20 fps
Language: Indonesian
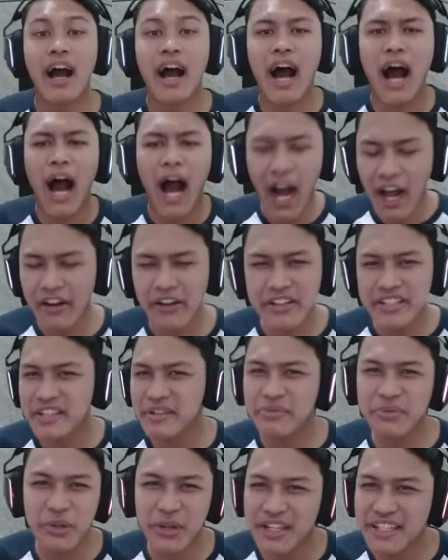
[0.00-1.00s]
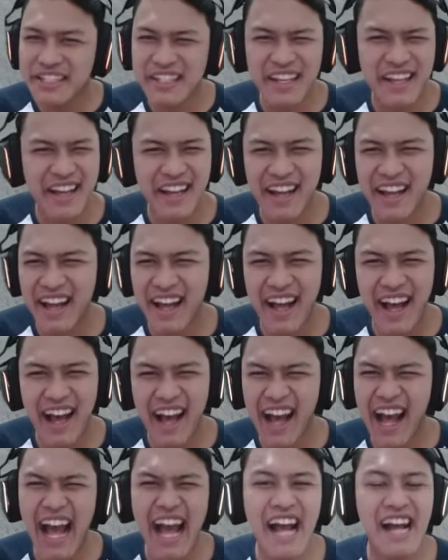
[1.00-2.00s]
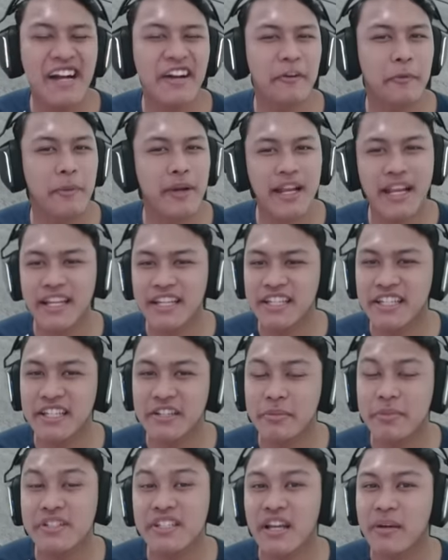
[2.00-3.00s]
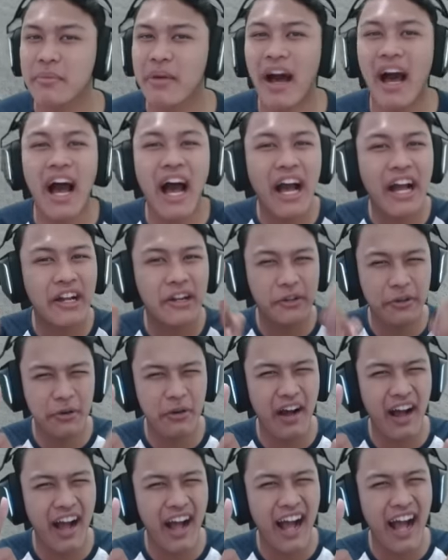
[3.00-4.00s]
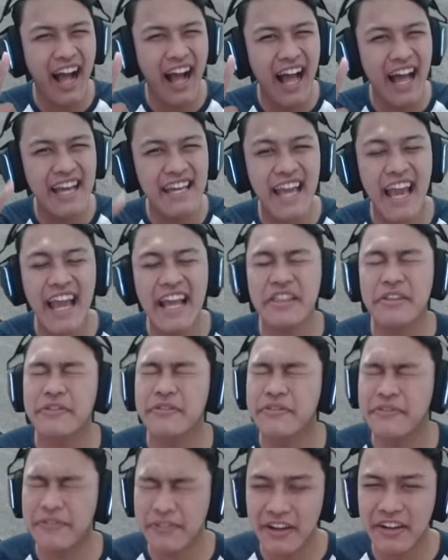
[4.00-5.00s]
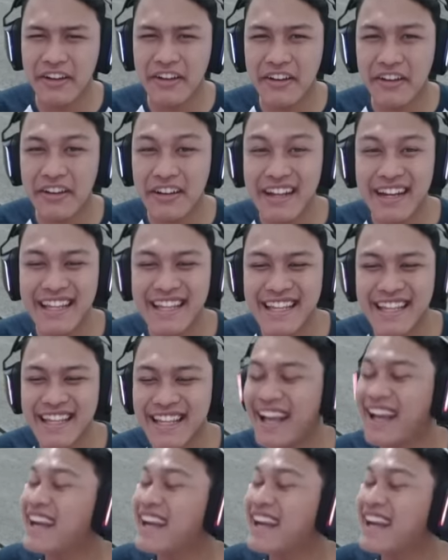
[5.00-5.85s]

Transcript: Halo semuanya, kembali lagi bersama gue yaitu Flurry